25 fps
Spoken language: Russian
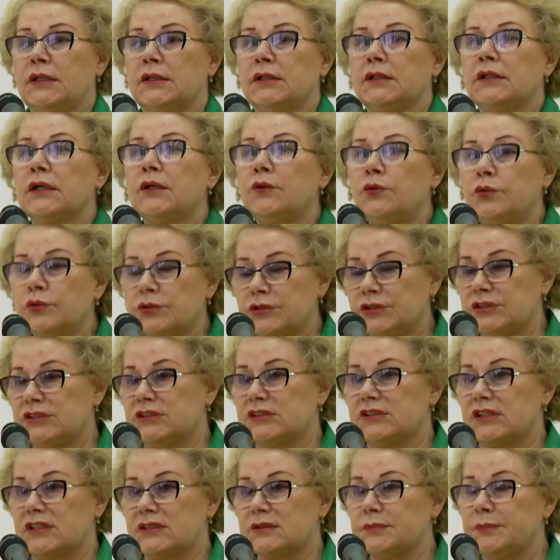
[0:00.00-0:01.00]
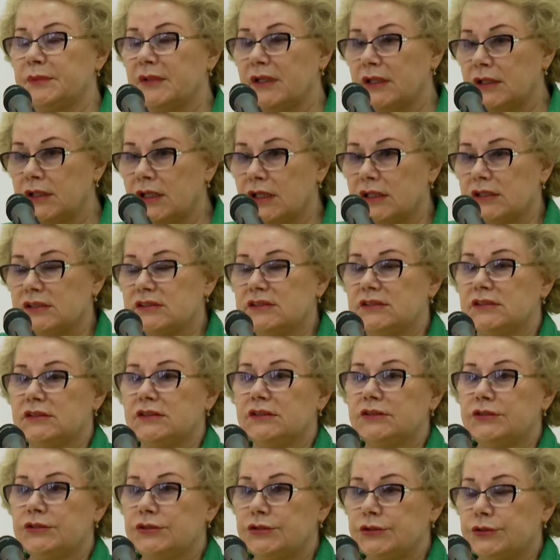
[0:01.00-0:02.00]
находится, располагается
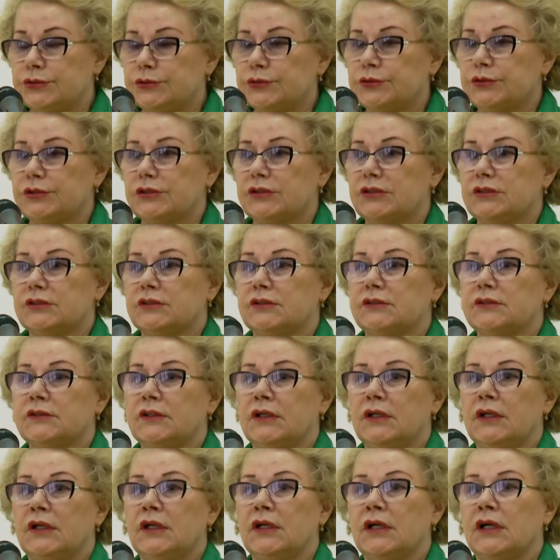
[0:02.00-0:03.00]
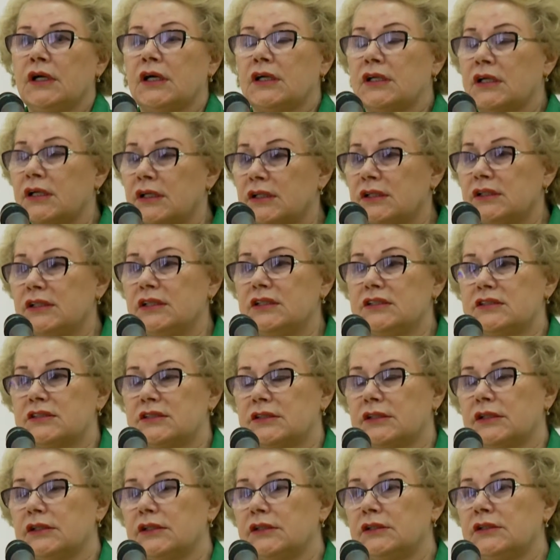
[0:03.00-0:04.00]
на территории
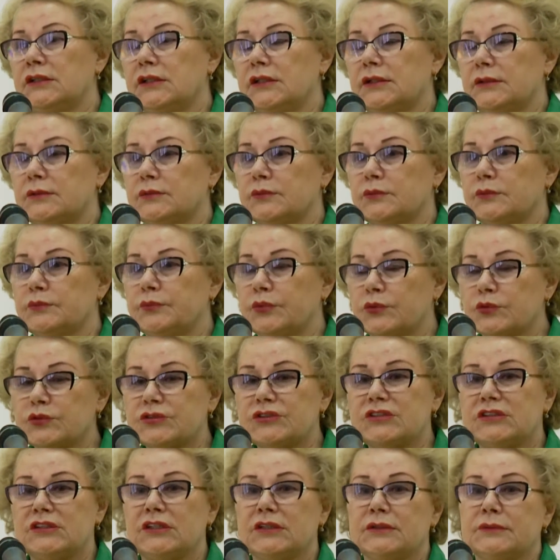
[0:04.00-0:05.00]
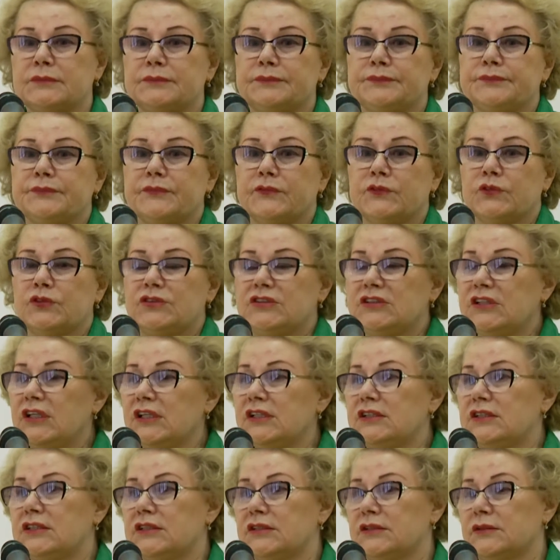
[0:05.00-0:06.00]
Архангельска, это просто, вот
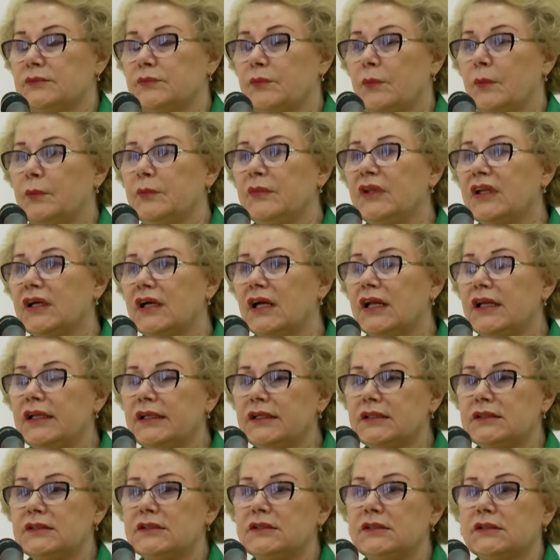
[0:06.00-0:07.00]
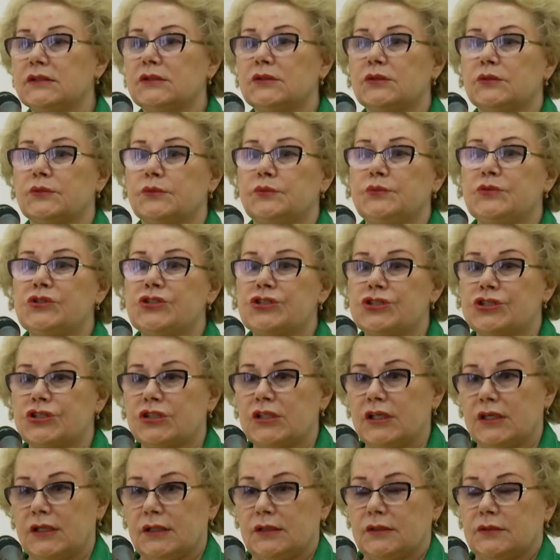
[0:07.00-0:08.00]
знаете, многолетняя
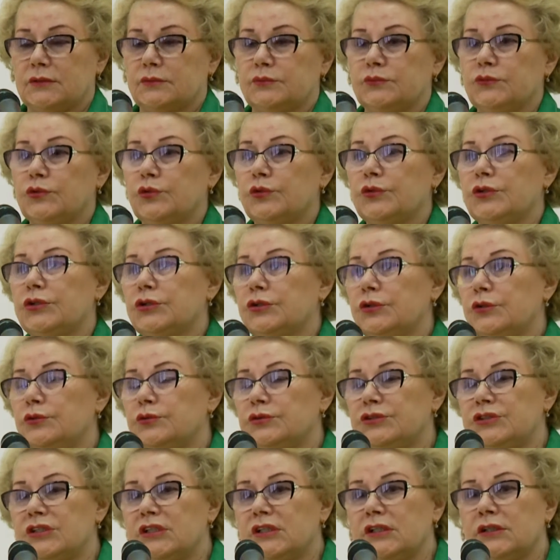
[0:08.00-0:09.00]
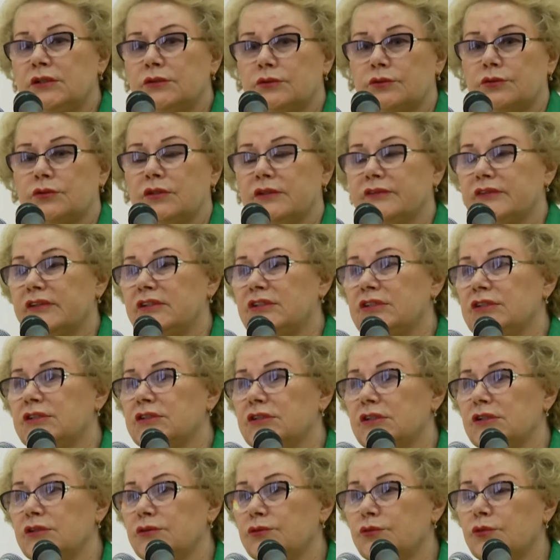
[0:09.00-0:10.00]
мечта многих людей,
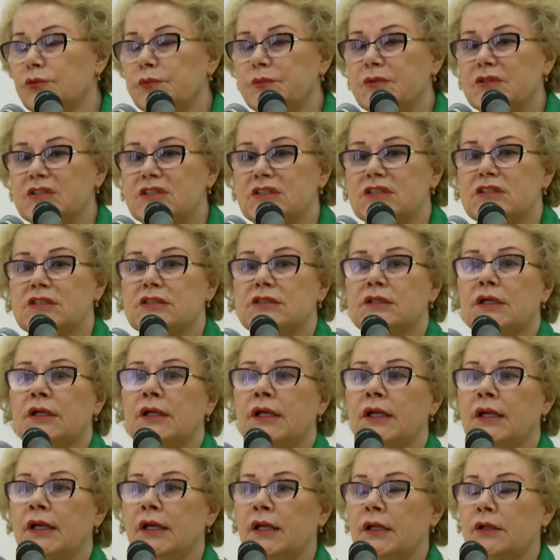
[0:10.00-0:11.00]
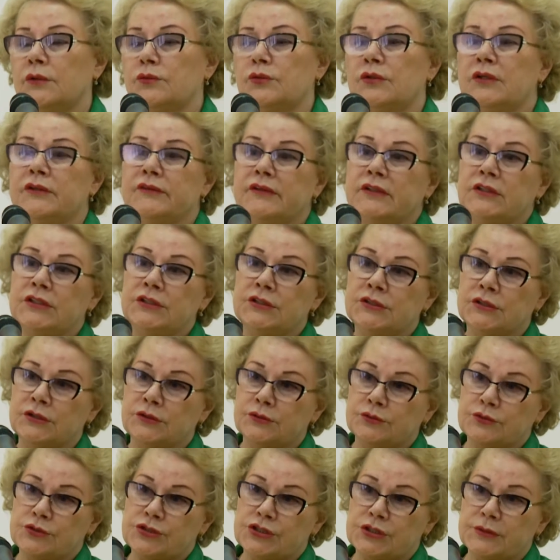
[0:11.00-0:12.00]
руководителей области,
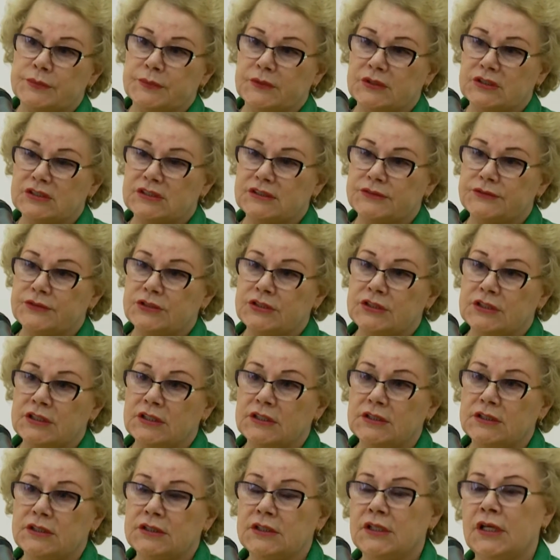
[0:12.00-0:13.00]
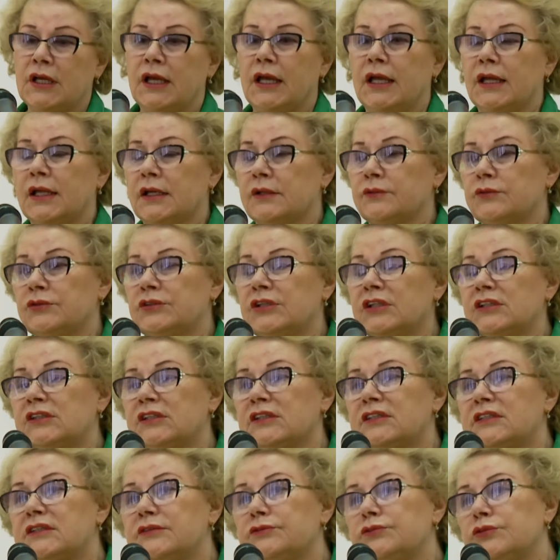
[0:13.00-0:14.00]
руководителей учебных заведений. Вот
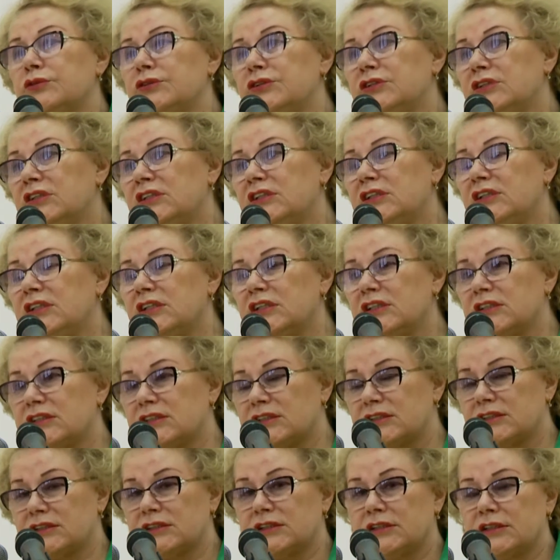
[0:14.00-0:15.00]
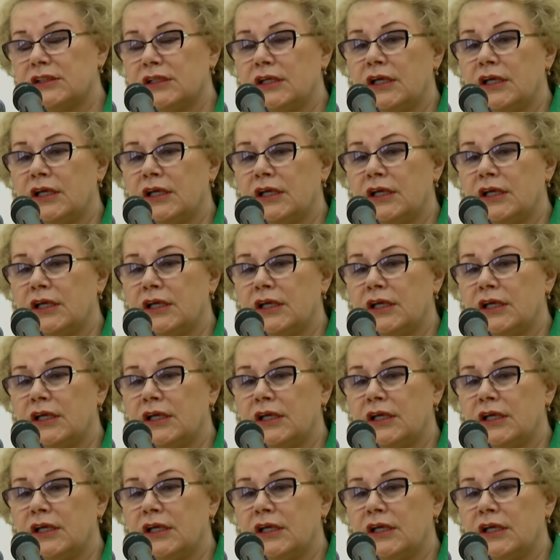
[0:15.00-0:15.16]
это сегодня есть.